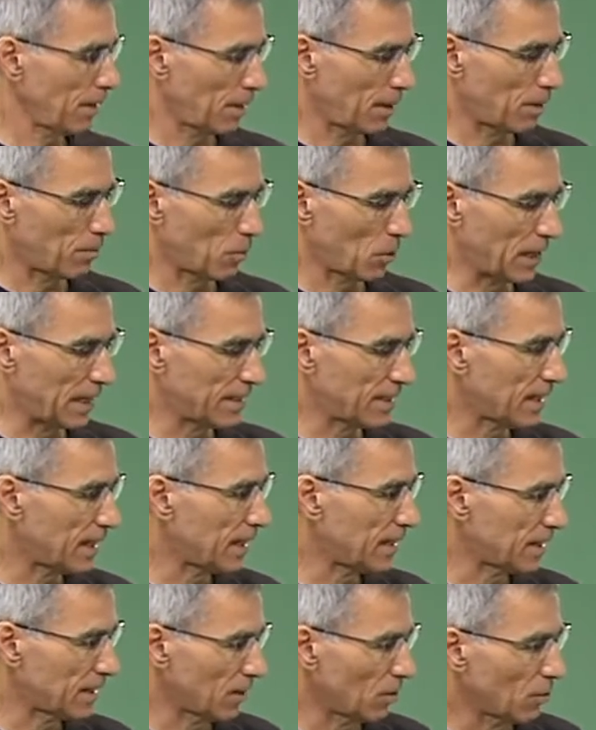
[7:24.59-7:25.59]
É por essa
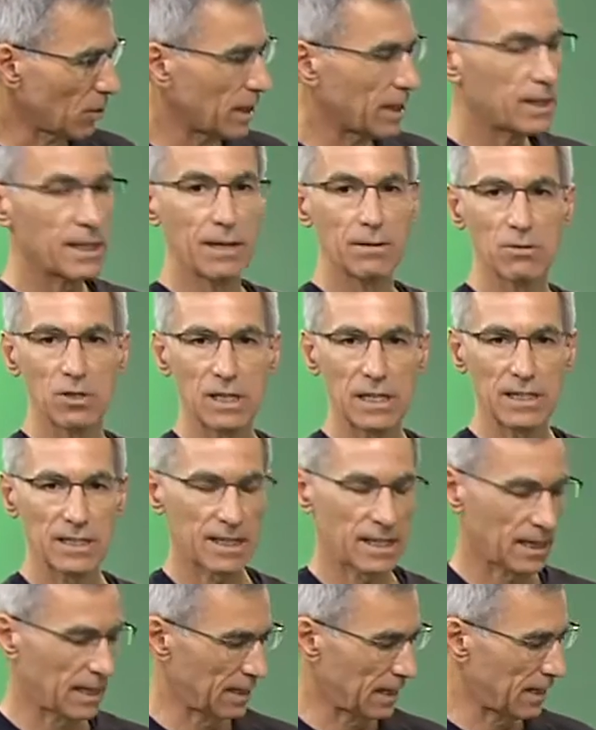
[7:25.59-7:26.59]
razão que temos
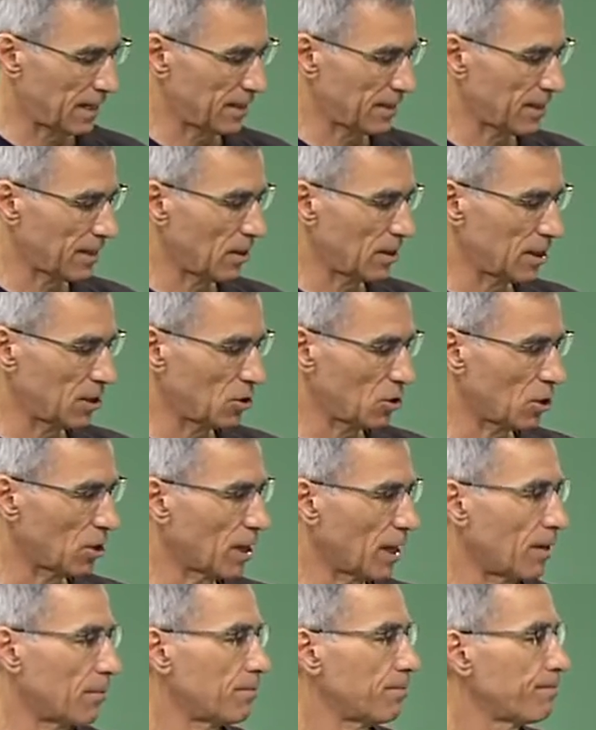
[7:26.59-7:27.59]
essa relação
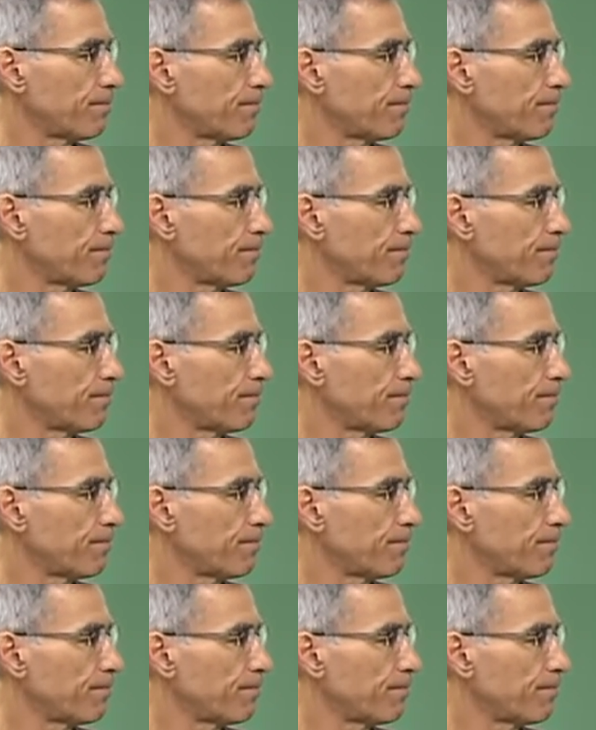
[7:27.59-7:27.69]
adicional.